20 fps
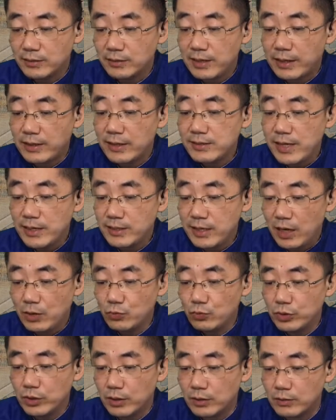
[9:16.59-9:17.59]
奶奶在家
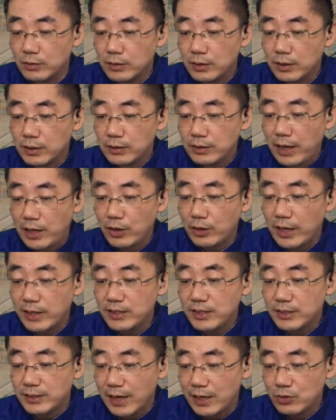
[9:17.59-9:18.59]
无有，他要来
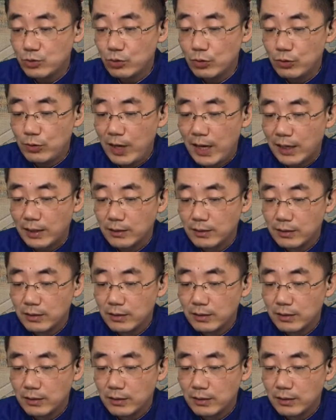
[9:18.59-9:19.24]
请安说话。